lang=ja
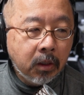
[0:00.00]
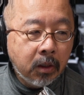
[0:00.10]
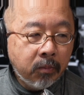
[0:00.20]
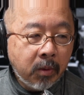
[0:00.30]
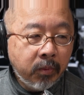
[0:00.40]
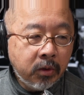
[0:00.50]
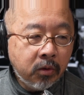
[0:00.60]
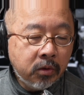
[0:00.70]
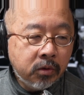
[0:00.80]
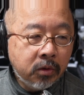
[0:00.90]
えまあ、
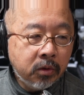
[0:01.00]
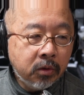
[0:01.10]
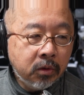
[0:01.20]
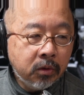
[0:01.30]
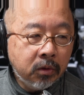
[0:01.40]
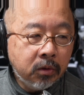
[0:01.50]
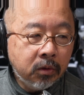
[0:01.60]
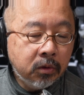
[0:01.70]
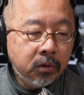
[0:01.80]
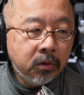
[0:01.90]

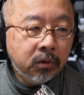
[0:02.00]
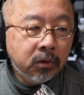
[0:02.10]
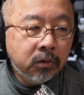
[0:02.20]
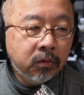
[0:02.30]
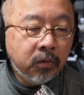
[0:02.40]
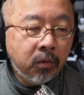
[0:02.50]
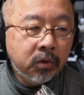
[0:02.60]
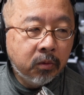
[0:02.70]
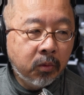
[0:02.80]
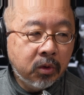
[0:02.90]
ビートルズ
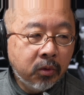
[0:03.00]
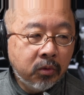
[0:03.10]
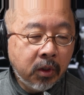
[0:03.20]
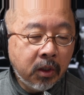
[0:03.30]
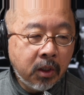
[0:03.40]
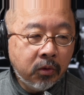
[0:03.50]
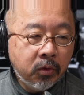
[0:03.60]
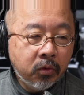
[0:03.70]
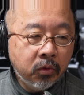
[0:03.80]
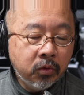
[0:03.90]
をもともと映画を
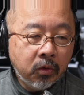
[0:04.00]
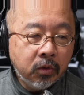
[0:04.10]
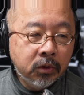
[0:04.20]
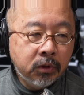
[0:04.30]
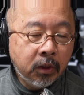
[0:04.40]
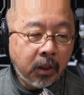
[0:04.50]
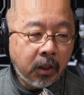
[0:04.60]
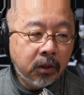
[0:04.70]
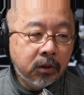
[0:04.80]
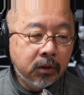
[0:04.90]
撮ろうとして
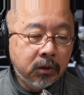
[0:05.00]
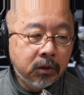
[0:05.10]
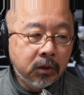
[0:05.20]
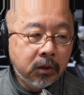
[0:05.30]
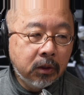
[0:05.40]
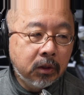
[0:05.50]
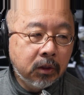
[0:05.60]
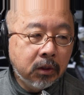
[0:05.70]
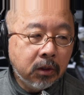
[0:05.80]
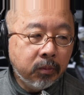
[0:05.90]
た
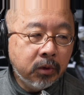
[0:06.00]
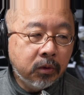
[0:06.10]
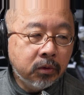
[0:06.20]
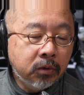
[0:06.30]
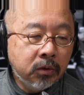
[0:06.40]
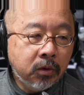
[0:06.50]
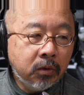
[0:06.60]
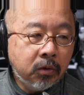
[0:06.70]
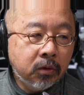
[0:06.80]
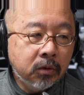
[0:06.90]
ビートルズ
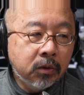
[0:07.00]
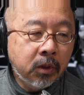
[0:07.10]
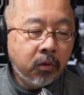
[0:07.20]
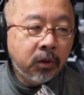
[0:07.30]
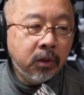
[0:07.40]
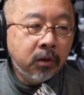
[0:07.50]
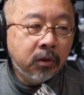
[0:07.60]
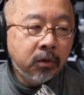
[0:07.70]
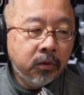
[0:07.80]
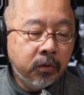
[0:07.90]
の
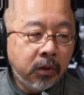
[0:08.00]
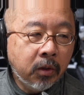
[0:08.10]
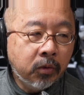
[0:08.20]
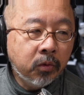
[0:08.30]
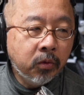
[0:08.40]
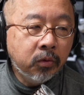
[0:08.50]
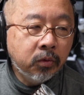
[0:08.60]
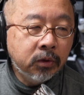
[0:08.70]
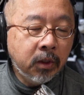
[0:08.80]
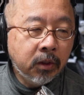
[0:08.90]
レコーディング風景を撮ろう
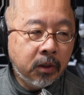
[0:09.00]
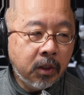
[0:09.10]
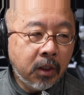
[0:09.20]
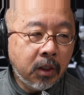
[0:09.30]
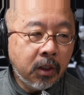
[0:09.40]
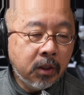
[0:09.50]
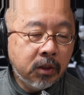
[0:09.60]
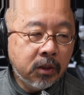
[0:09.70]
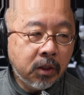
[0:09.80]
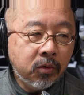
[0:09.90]
としていて
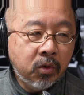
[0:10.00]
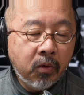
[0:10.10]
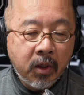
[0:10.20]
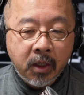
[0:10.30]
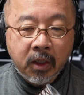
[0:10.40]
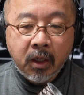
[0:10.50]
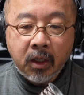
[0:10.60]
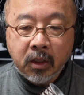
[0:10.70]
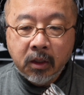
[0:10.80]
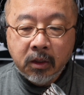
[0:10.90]
実際それは映
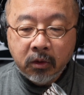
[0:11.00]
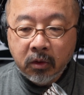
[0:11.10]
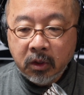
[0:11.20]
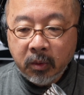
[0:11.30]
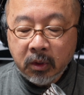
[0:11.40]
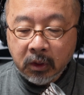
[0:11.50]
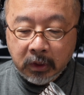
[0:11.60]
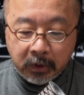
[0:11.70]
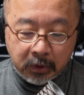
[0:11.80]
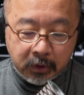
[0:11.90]
画「レッド TV」
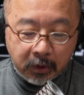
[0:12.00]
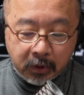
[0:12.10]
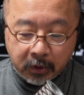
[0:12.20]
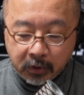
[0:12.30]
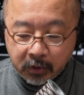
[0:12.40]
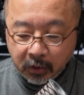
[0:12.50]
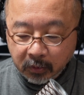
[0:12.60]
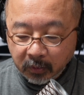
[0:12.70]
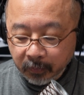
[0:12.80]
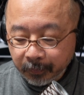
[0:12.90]
になったんですけれ
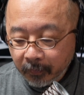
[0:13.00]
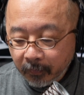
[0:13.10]
ども